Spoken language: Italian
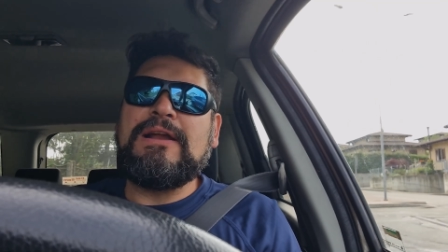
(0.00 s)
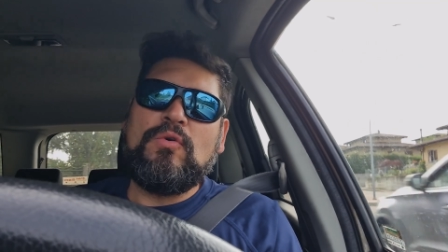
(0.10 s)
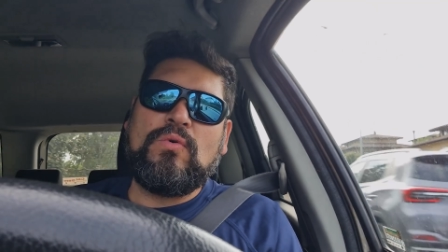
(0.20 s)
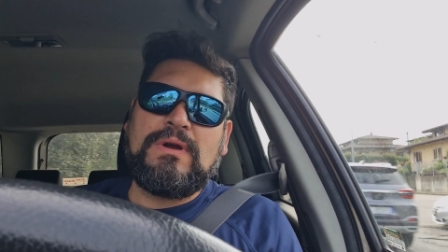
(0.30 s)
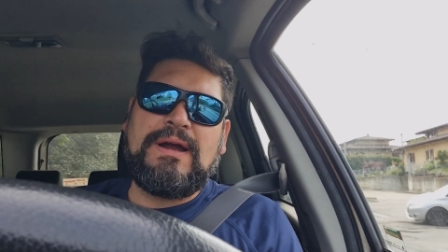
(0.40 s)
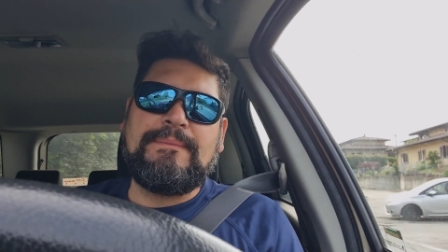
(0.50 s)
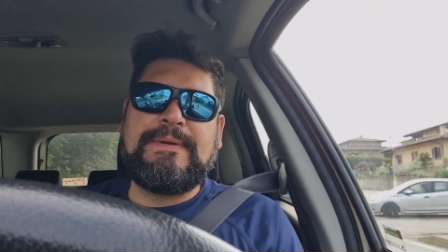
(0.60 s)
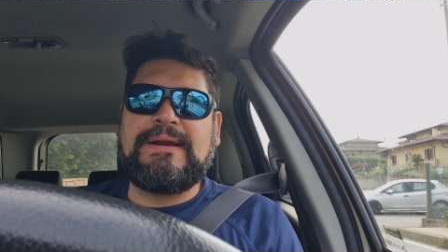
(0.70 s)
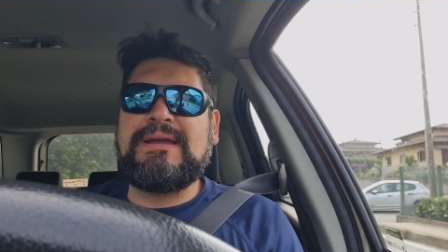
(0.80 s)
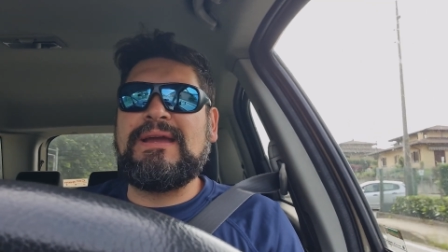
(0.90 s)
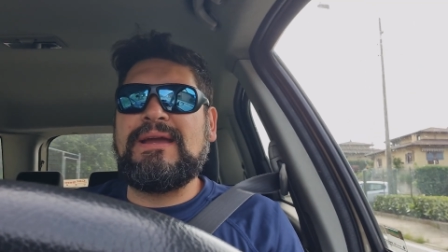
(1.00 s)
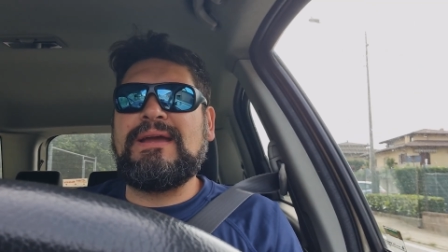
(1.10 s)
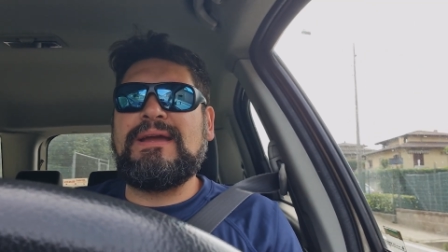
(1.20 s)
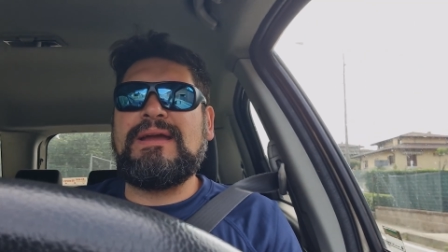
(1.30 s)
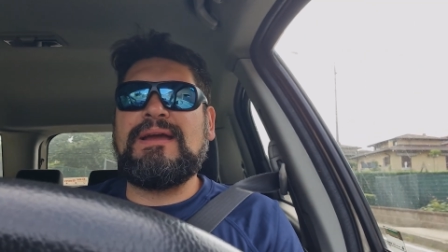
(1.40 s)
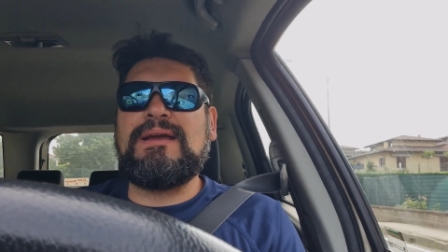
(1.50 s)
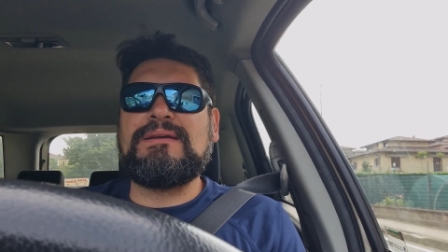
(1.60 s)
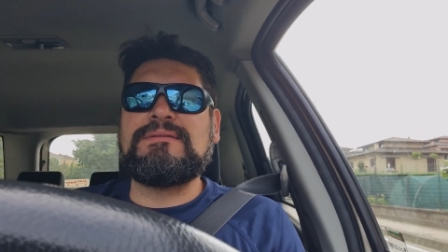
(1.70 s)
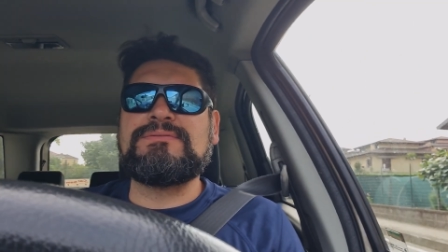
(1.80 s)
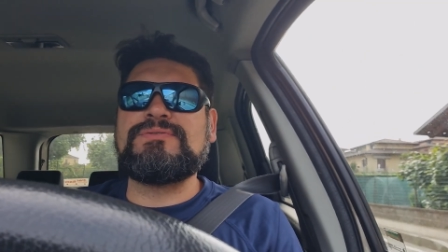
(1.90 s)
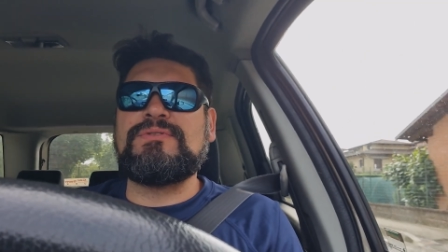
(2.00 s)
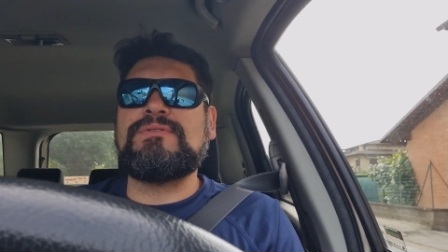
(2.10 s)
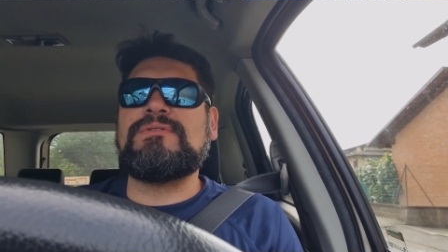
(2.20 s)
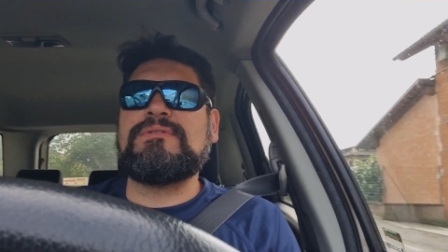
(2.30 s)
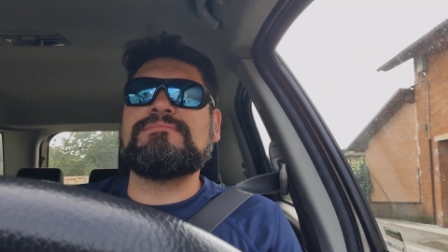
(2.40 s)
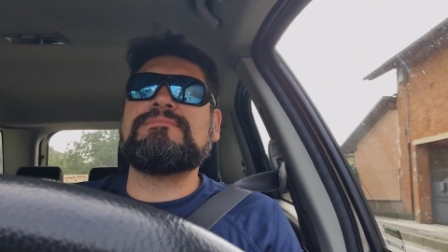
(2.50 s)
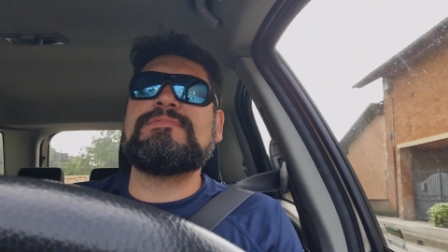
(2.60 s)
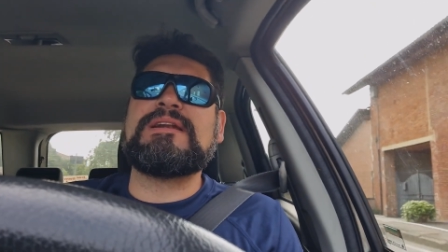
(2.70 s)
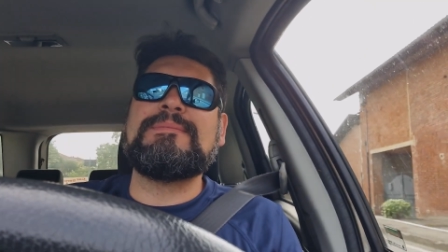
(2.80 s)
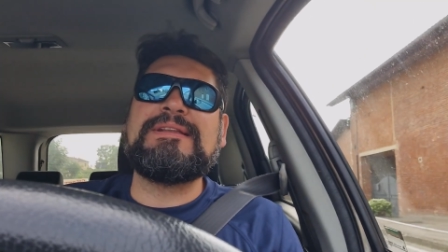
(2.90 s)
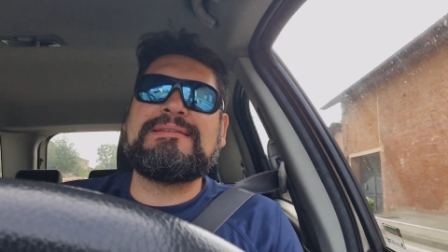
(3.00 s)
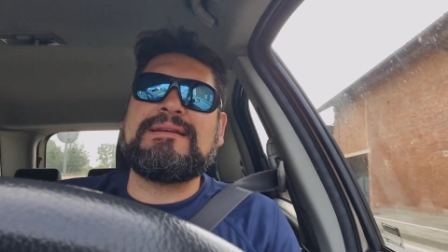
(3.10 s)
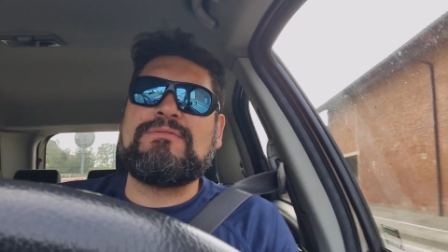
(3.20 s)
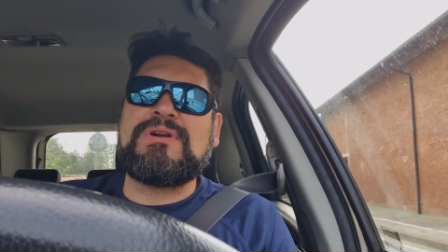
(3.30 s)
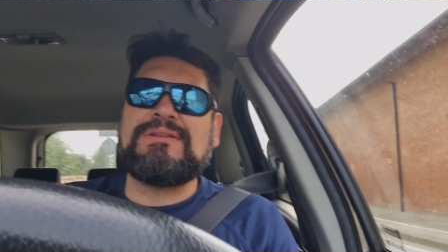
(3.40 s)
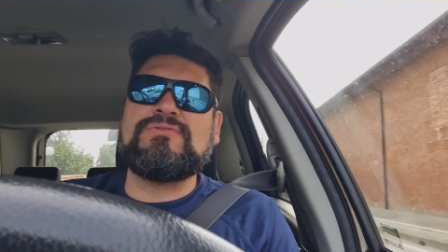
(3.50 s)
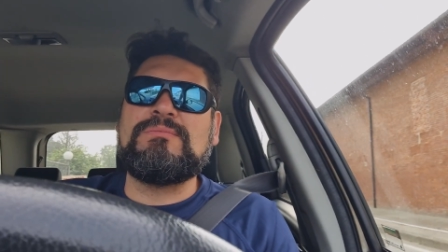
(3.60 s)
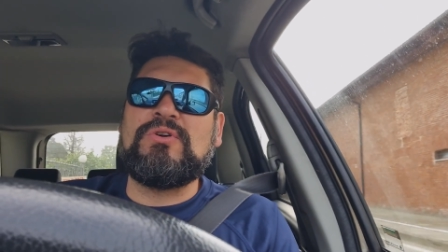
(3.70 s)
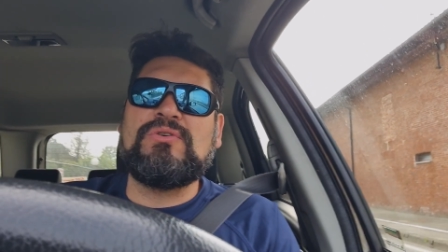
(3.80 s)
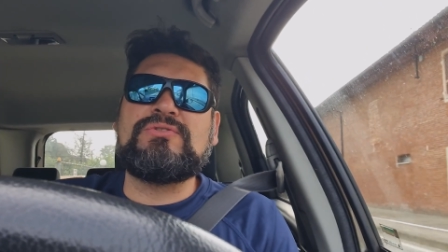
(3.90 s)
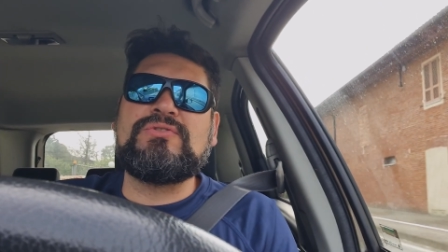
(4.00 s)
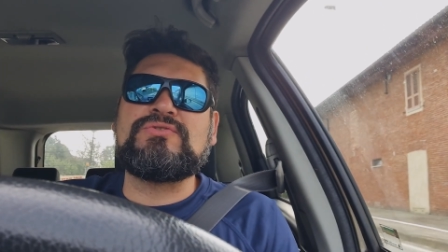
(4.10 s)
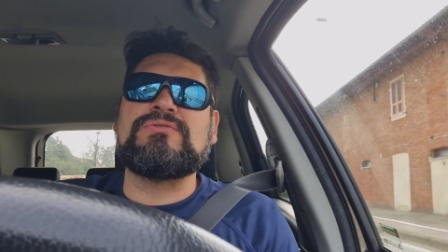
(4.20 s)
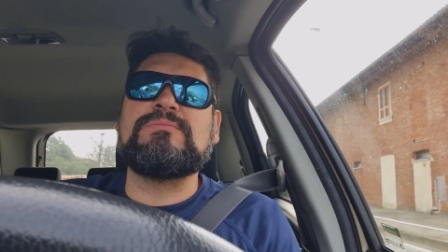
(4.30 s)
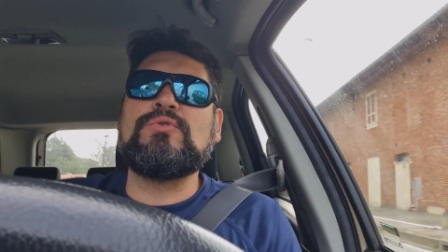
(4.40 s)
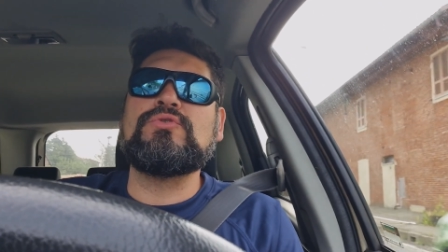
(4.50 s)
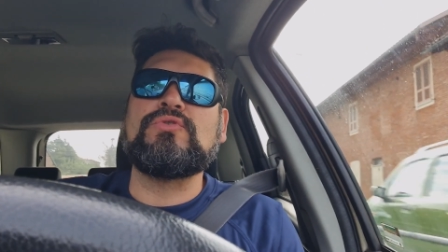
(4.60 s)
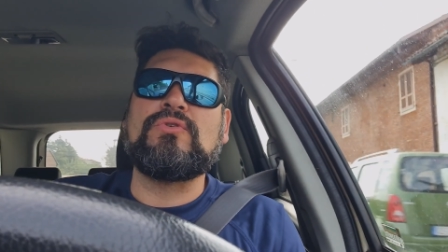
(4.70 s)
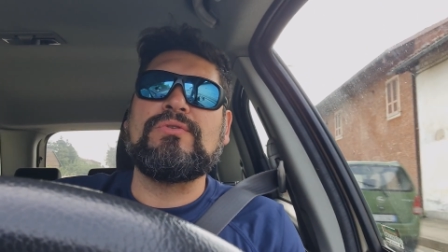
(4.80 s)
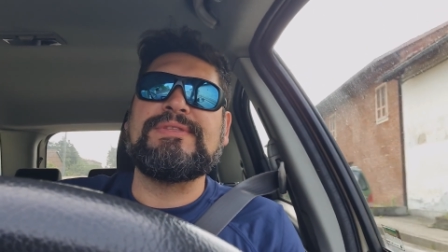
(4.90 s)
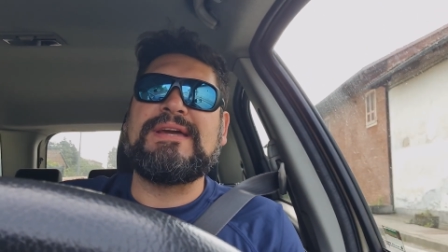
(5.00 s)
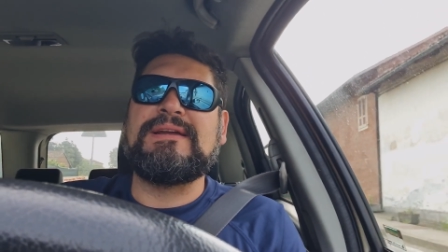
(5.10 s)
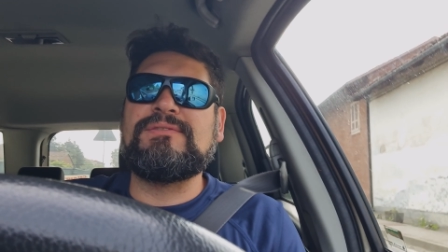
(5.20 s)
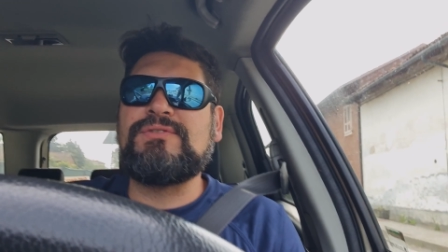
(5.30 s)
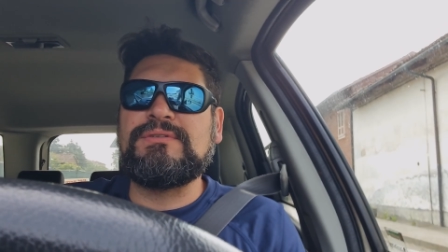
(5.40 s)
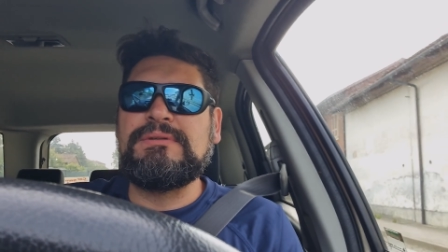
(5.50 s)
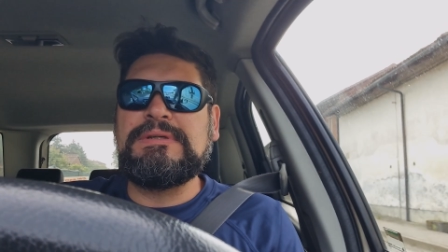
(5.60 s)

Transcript: è lunga perché sto veramente lavorando molto, sono molto contento